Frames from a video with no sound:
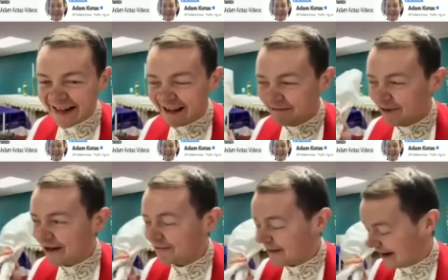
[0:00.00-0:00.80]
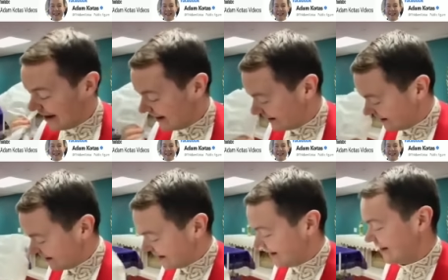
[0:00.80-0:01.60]
y después para,
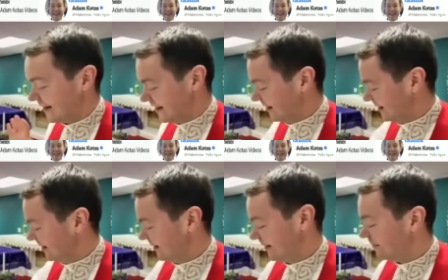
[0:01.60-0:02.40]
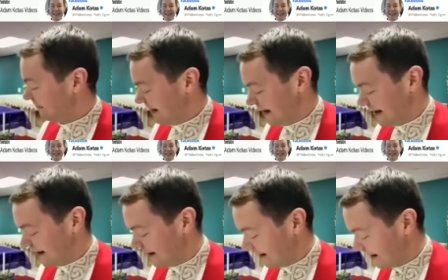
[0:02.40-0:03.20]
eh,
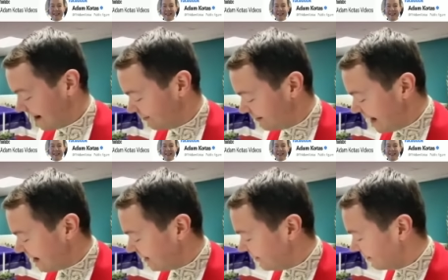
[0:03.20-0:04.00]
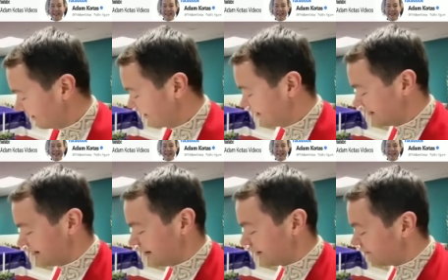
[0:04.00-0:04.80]
para saludarlos
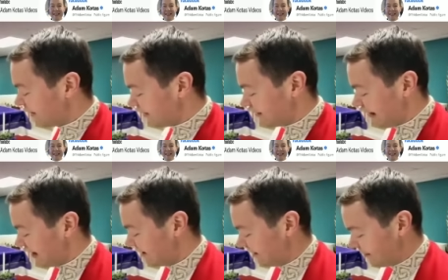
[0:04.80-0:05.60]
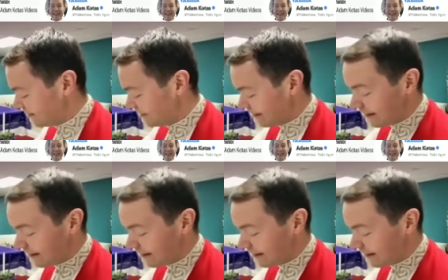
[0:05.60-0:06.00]
Dios mío santo.